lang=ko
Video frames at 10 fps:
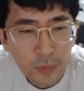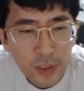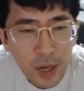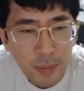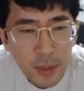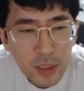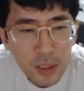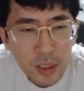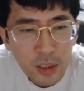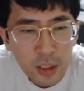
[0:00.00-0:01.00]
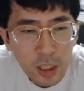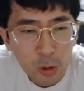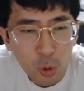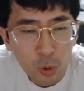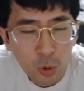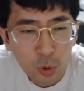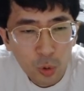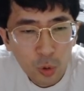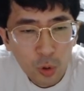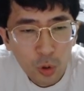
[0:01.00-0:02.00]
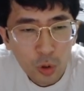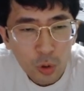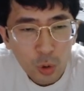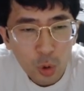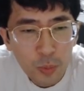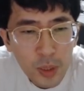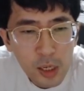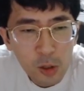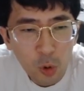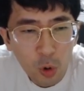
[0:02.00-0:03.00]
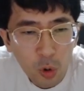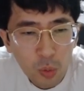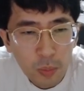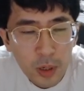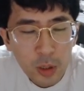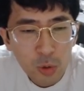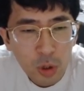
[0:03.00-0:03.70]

다음에 쓸어서 차를 쫓고 또 밀고 뭐 이럴 수